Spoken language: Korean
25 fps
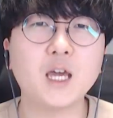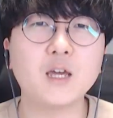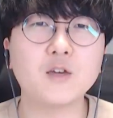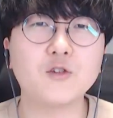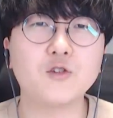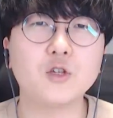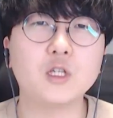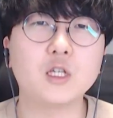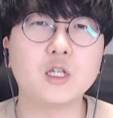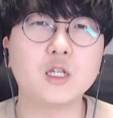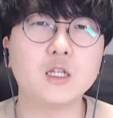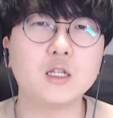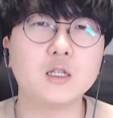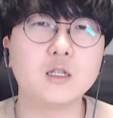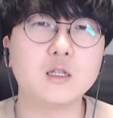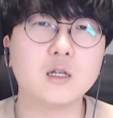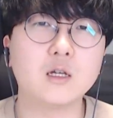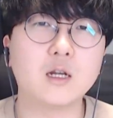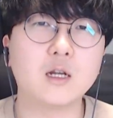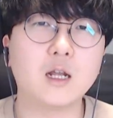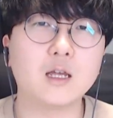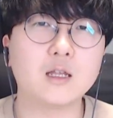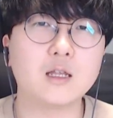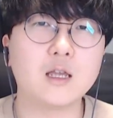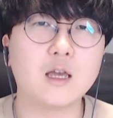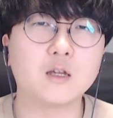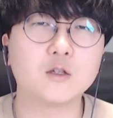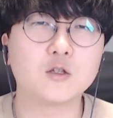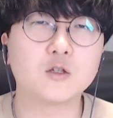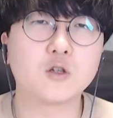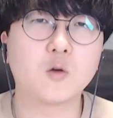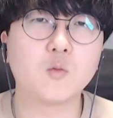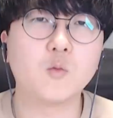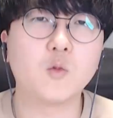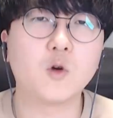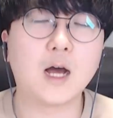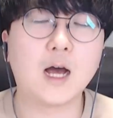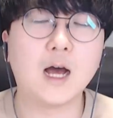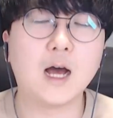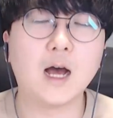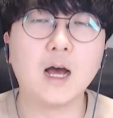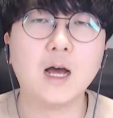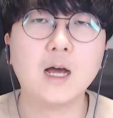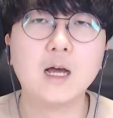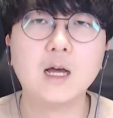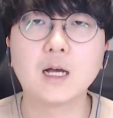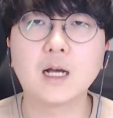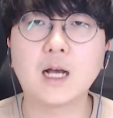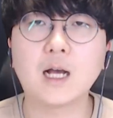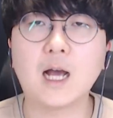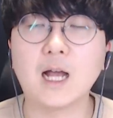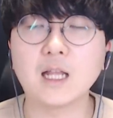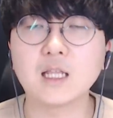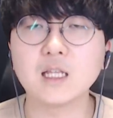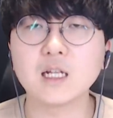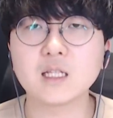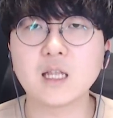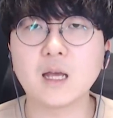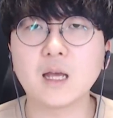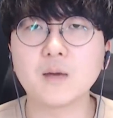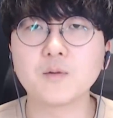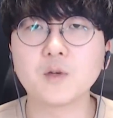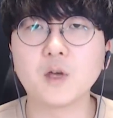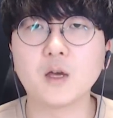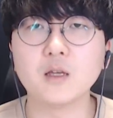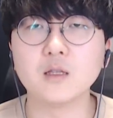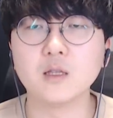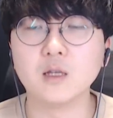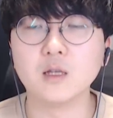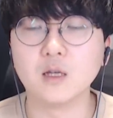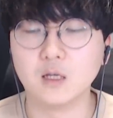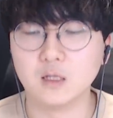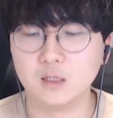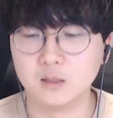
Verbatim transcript: 귀신들에 대한 정보가 가득 담겨있는